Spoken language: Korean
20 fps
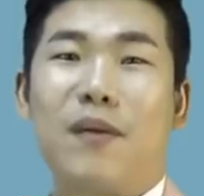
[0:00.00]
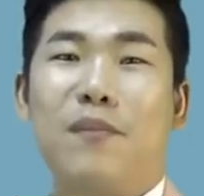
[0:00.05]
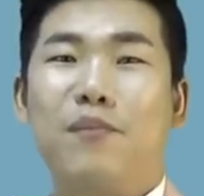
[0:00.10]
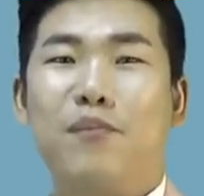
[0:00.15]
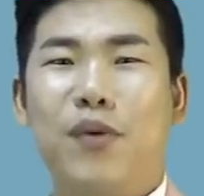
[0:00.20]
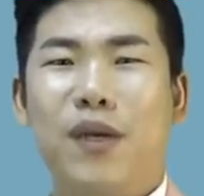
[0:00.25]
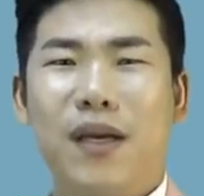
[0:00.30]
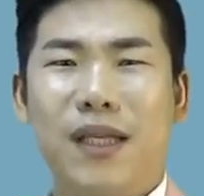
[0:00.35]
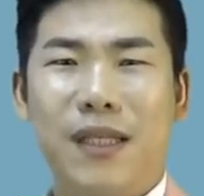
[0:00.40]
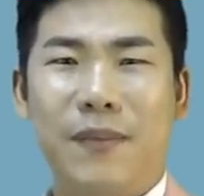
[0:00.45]

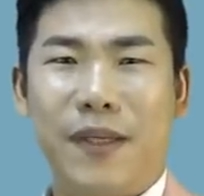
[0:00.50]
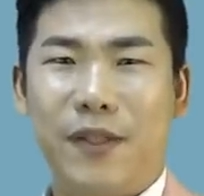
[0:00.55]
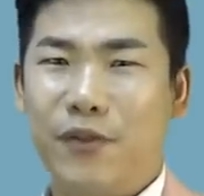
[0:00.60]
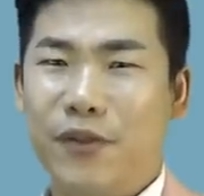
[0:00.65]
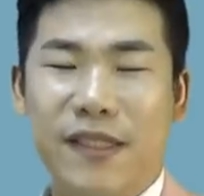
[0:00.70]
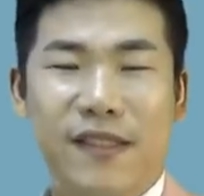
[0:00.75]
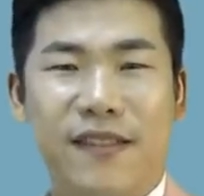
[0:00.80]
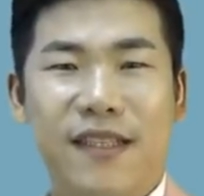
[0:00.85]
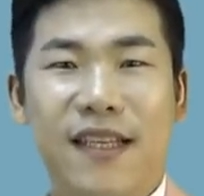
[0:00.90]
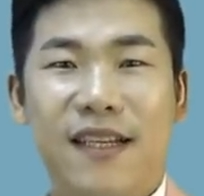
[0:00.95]
피가대 받을
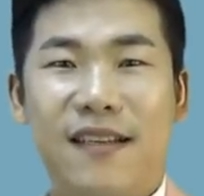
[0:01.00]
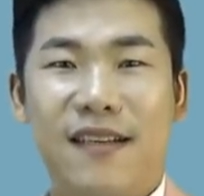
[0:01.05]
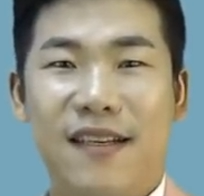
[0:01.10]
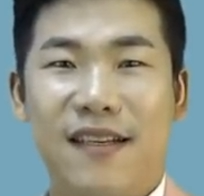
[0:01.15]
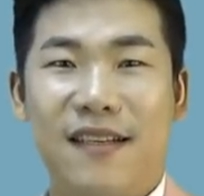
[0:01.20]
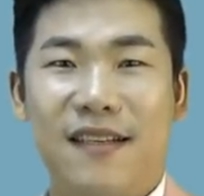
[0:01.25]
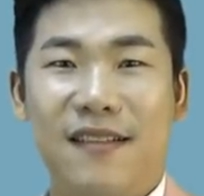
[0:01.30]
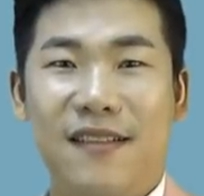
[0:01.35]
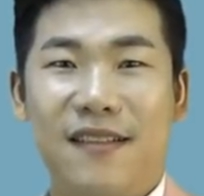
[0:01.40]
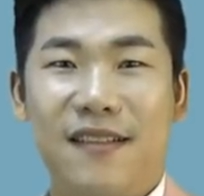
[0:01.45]
수
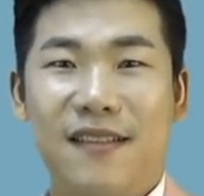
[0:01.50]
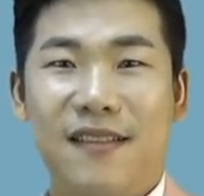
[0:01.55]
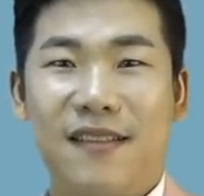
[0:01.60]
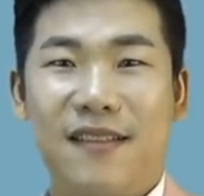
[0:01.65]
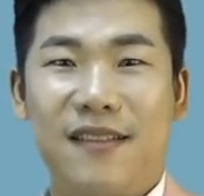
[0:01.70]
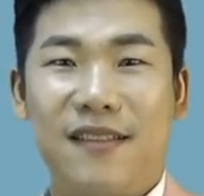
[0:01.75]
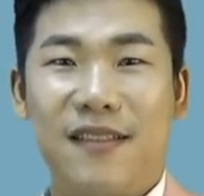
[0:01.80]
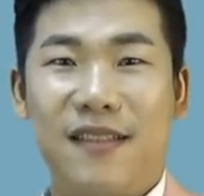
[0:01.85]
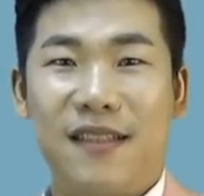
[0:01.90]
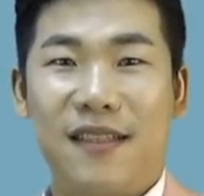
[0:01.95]
있으니까
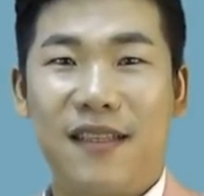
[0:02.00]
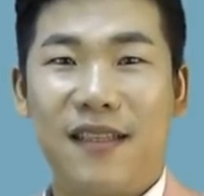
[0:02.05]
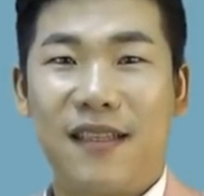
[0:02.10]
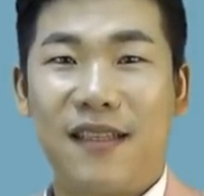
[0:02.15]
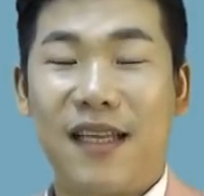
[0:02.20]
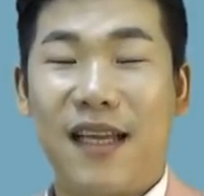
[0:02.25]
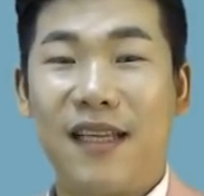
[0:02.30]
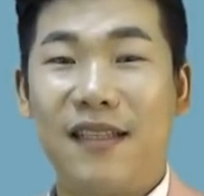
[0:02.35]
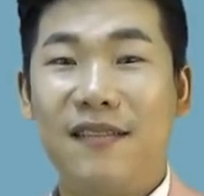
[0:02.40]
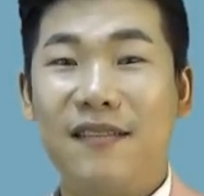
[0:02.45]

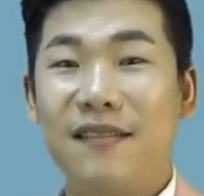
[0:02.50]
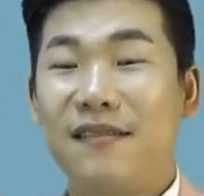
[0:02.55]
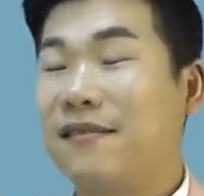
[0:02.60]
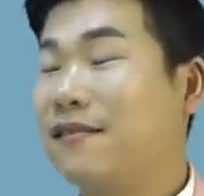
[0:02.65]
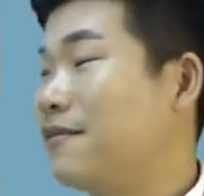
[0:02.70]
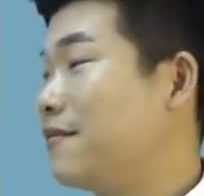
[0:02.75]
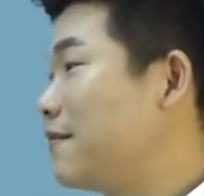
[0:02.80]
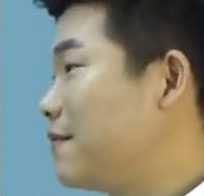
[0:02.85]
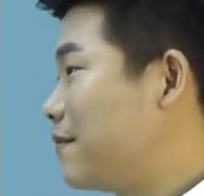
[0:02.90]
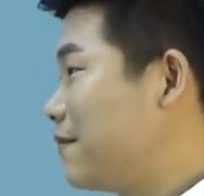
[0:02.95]
단
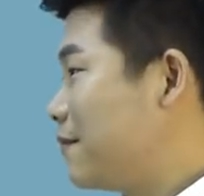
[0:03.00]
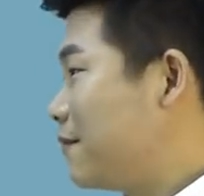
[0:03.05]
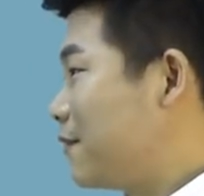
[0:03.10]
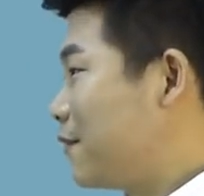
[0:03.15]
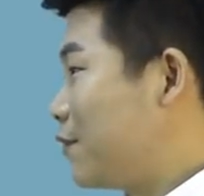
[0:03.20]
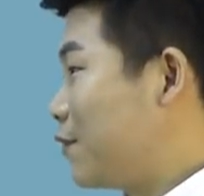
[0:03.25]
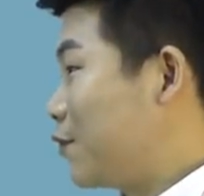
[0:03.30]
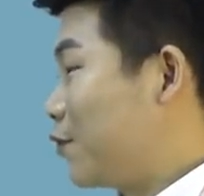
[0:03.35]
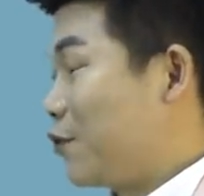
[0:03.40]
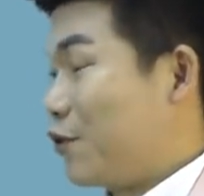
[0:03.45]

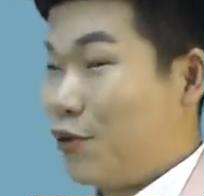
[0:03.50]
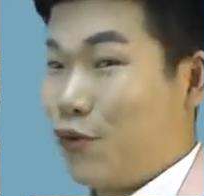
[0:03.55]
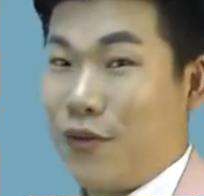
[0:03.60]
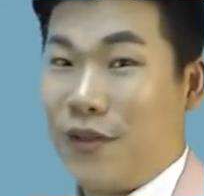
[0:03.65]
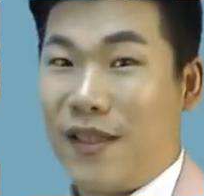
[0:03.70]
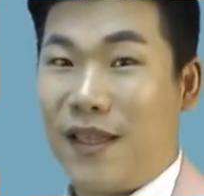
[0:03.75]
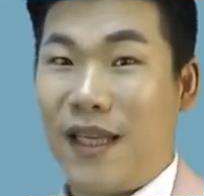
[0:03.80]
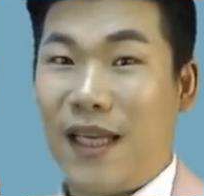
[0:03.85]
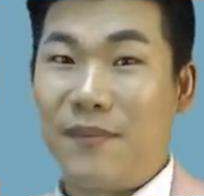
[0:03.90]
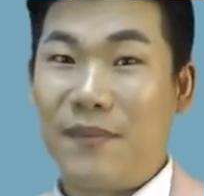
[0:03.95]

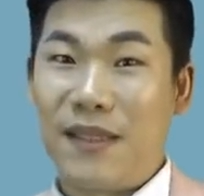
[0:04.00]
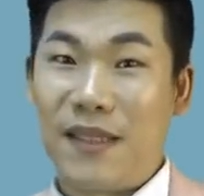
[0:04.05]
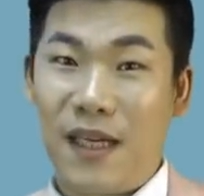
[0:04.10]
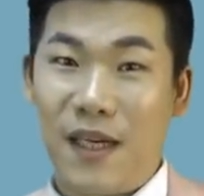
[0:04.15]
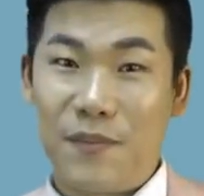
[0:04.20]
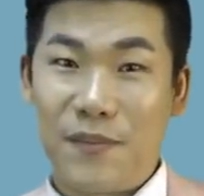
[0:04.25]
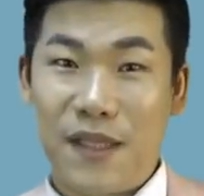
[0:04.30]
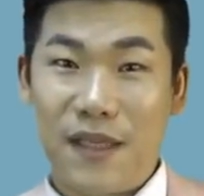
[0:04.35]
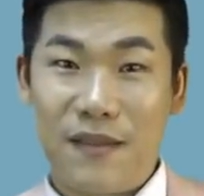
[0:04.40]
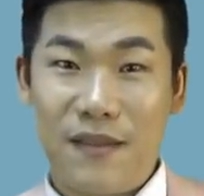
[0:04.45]
주택임대
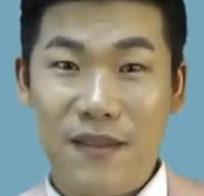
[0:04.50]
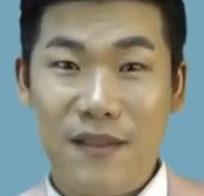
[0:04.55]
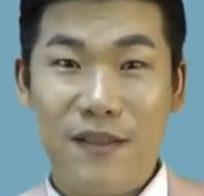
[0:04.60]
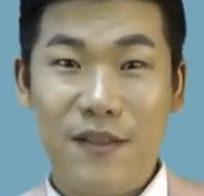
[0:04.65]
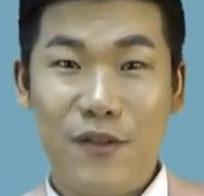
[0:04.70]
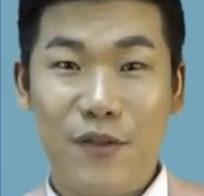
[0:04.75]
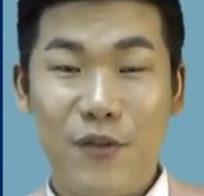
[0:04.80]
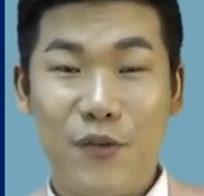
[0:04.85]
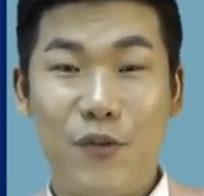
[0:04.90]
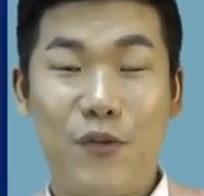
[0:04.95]
사업자를
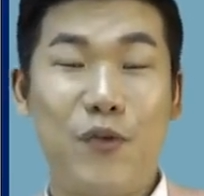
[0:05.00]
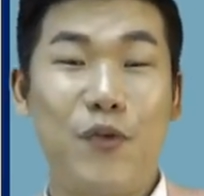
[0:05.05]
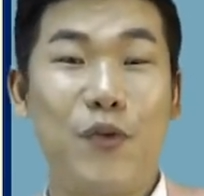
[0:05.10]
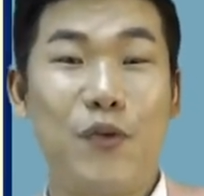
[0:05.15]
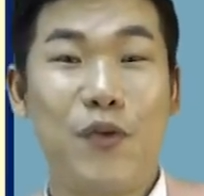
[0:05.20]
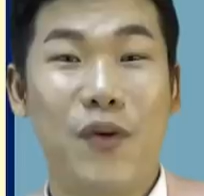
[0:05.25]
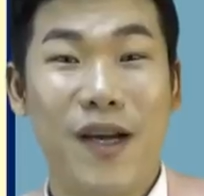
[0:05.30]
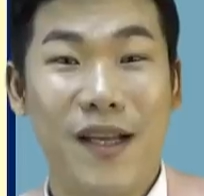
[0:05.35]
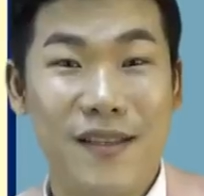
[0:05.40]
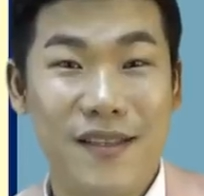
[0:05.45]

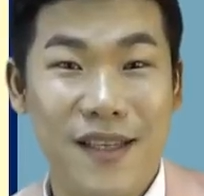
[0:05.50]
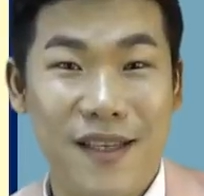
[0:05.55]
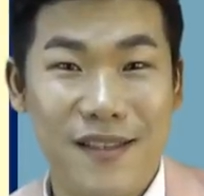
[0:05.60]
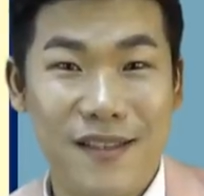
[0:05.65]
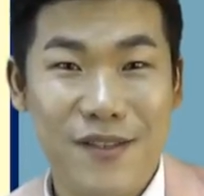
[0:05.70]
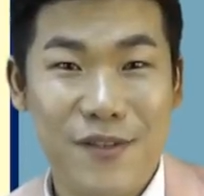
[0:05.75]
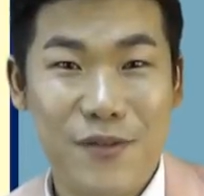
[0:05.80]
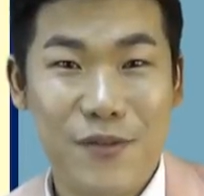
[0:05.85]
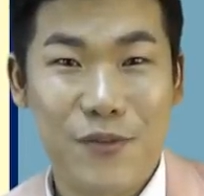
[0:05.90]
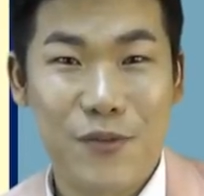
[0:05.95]

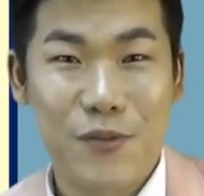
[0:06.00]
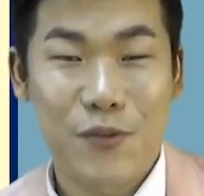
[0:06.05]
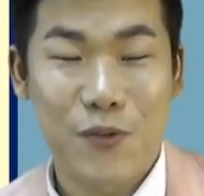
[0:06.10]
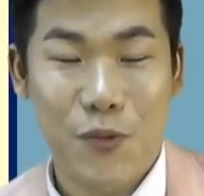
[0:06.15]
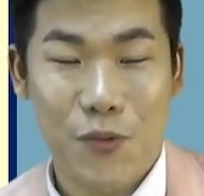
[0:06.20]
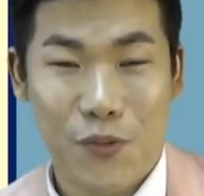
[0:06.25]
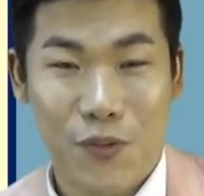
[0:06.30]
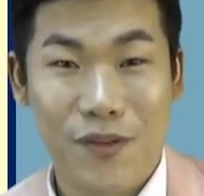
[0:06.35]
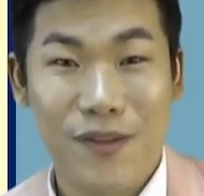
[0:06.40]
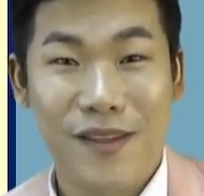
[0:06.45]
등록한다는
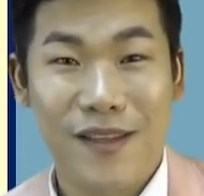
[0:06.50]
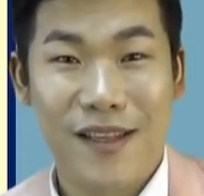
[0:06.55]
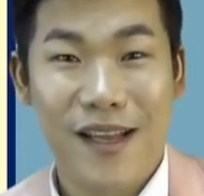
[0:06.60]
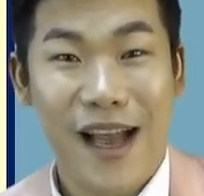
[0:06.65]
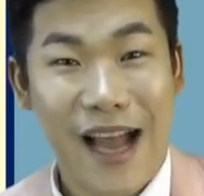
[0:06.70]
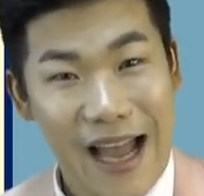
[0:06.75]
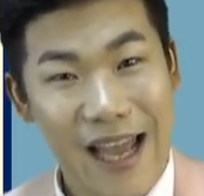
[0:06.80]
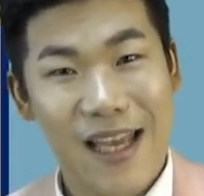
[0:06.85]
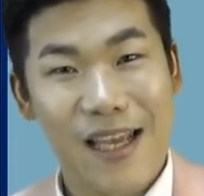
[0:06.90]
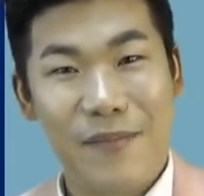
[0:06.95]
조건
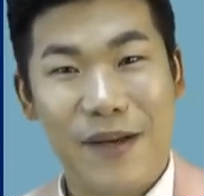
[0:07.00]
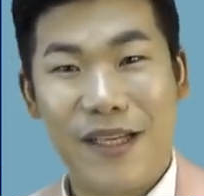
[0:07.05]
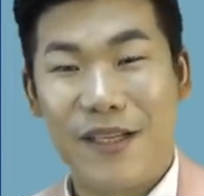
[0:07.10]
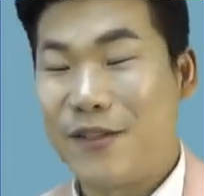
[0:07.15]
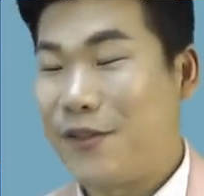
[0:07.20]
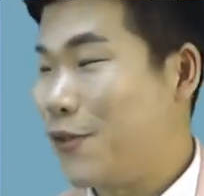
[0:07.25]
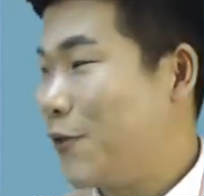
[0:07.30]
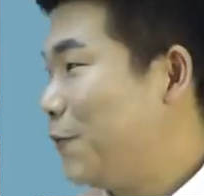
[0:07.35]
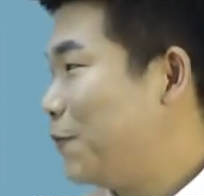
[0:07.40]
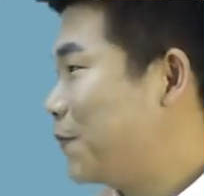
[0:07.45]
하에
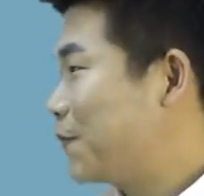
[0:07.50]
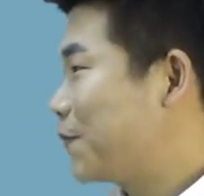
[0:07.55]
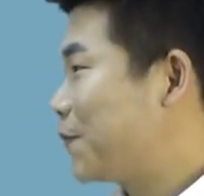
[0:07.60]
말이죠.